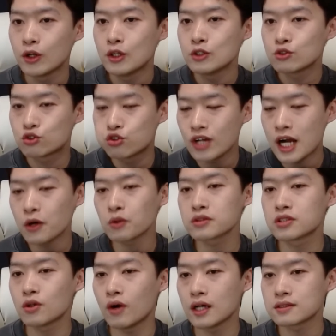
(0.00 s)
중앙으로
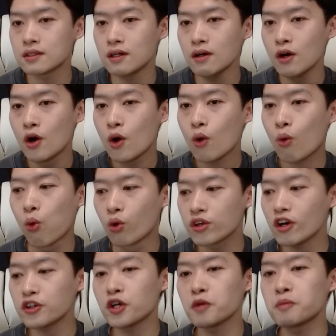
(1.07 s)
들어와서
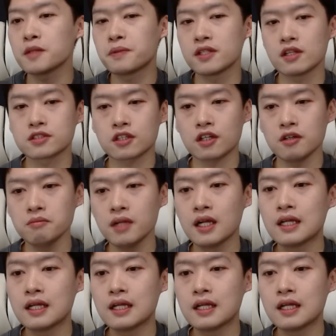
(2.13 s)
공격형 미드필더처럼